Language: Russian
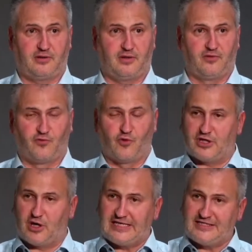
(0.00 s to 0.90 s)
Вот
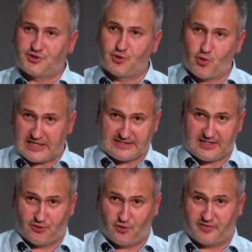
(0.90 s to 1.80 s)
они скоро
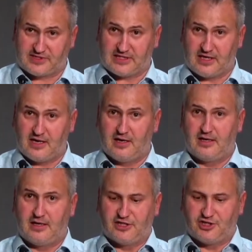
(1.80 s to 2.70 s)
остановятся.
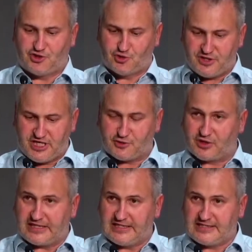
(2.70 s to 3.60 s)
Еще нету
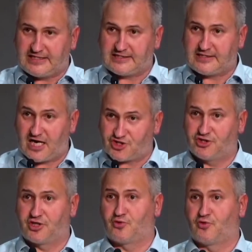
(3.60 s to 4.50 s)
каких-то страшных
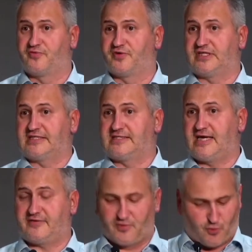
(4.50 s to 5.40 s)
грехов этой
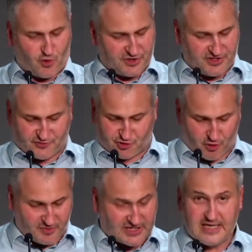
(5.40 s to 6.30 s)
церкви, Бог ни в чем
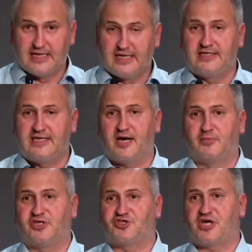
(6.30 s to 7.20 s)
их не
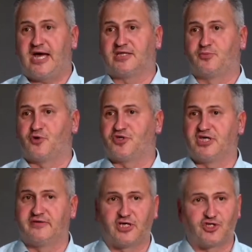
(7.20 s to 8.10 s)
обличает, Бог не
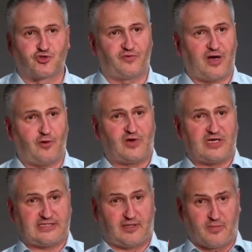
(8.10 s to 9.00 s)
говорит, что у вас
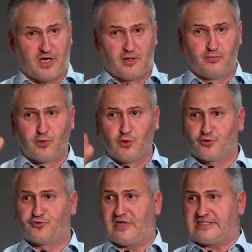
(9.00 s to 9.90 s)
там блуд,
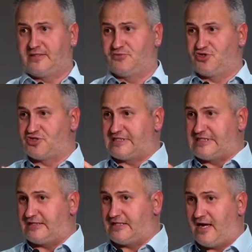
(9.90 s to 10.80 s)
у вас там
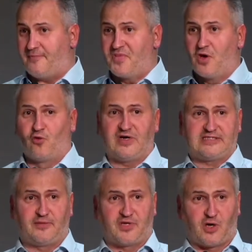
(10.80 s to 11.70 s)
нечистота, у вас
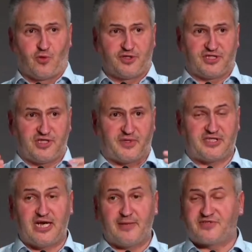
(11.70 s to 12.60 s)
там какое-то
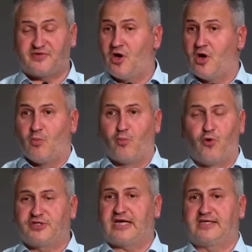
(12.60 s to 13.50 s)
непотребство.
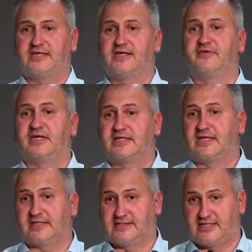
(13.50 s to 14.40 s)
Бог так не говорит к
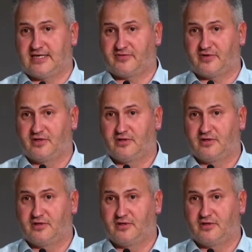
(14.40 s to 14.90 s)
этой церкви.